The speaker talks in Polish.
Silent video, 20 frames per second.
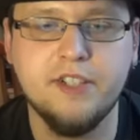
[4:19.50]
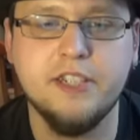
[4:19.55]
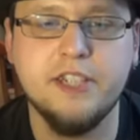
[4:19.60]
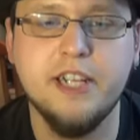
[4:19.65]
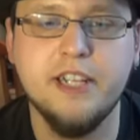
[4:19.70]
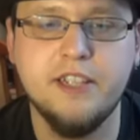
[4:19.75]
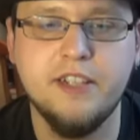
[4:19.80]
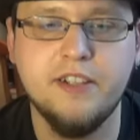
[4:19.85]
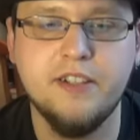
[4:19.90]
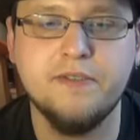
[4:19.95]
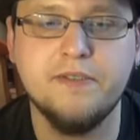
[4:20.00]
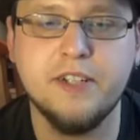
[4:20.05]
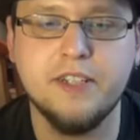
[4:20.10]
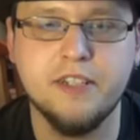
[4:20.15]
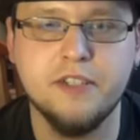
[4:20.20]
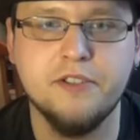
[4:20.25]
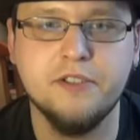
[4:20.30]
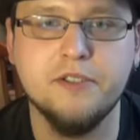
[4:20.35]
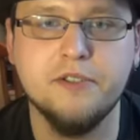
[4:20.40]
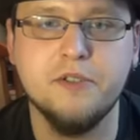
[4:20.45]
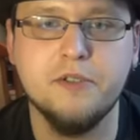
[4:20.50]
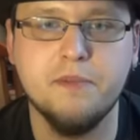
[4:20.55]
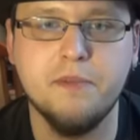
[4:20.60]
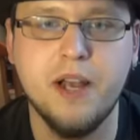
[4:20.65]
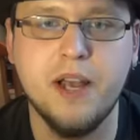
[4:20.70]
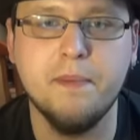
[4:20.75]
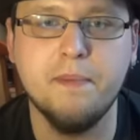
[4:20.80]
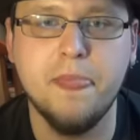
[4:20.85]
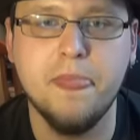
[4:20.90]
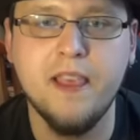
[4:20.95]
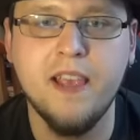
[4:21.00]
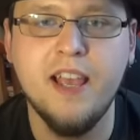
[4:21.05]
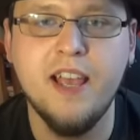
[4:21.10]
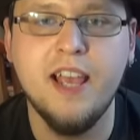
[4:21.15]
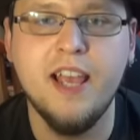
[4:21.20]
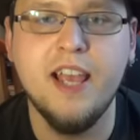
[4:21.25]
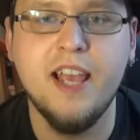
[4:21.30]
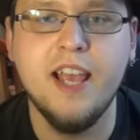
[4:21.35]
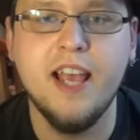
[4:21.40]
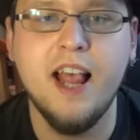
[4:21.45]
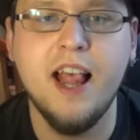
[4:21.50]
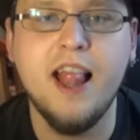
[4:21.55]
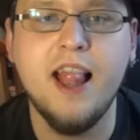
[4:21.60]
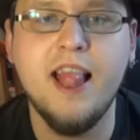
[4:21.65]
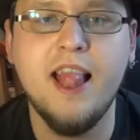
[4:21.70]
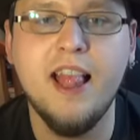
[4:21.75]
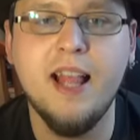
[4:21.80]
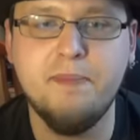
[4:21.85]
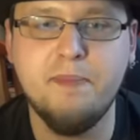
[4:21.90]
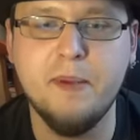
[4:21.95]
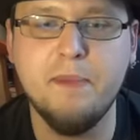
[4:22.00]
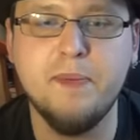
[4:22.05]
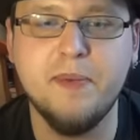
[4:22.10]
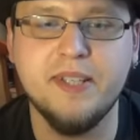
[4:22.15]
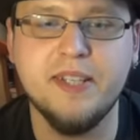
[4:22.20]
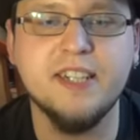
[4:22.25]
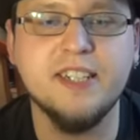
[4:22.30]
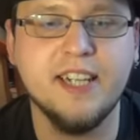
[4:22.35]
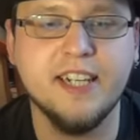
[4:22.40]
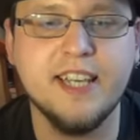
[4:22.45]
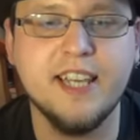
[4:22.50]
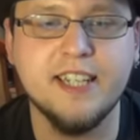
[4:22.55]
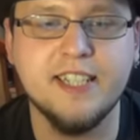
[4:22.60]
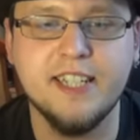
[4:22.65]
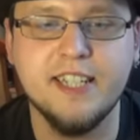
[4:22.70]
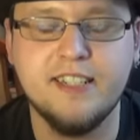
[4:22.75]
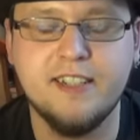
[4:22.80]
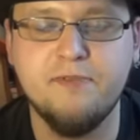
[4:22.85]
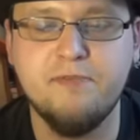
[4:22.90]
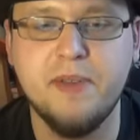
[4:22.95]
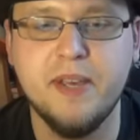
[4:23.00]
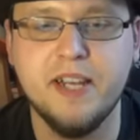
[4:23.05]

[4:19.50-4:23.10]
czekaj, edytowania się skumałem. Aby pisać takie rzeczy w